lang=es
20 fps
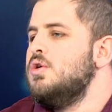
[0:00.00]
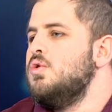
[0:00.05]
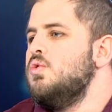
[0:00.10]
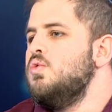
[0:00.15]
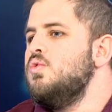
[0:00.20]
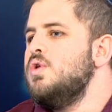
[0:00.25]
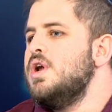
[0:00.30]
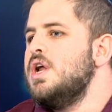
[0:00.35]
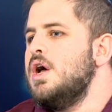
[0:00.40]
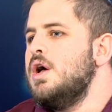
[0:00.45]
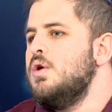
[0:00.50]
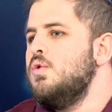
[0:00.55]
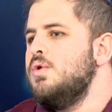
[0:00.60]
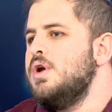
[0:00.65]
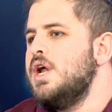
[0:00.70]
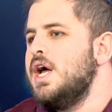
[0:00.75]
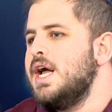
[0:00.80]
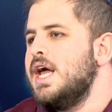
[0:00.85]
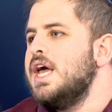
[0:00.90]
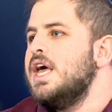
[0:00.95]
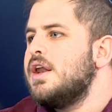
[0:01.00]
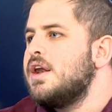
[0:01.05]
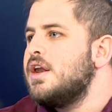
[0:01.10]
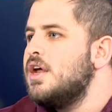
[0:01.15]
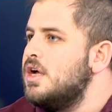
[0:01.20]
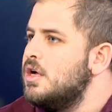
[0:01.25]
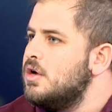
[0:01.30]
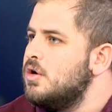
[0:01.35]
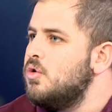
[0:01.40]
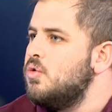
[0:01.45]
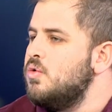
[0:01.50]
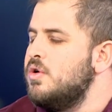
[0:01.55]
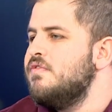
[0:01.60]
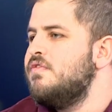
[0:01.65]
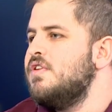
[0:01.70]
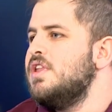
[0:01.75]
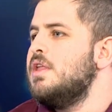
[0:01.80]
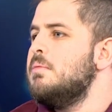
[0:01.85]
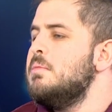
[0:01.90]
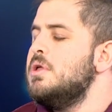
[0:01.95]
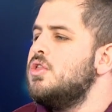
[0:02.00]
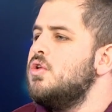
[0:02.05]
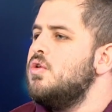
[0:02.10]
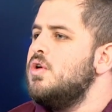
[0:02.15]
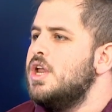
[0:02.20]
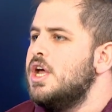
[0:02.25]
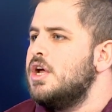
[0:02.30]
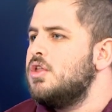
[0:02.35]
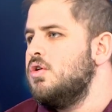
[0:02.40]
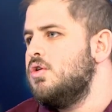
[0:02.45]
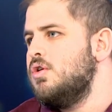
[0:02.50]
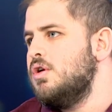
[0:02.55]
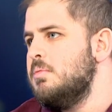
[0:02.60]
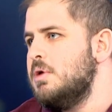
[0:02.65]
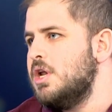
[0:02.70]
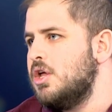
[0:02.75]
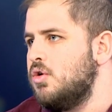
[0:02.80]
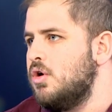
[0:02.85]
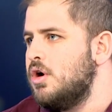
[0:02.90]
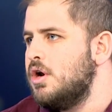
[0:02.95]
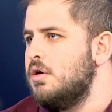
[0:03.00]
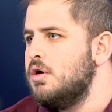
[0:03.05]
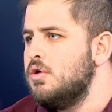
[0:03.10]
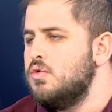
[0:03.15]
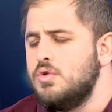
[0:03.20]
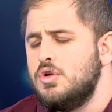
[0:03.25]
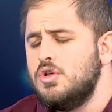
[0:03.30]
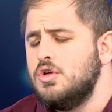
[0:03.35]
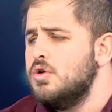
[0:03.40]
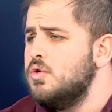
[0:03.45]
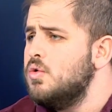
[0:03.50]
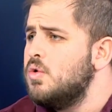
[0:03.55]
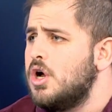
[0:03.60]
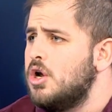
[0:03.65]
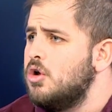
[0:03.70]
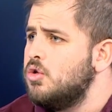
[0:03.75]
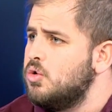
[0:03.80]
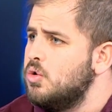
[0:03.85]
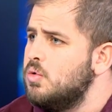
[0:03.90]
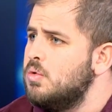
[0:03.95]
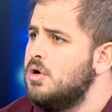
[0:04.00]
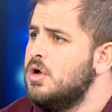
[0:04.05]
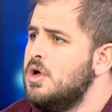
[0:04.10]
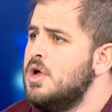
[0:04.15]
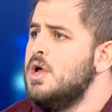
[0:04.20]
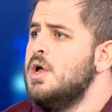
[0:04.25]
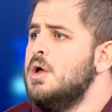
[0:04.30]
una guerra o un enfrentamiento directo con Emiratos Árabes Unidos, nunca lo tuvo,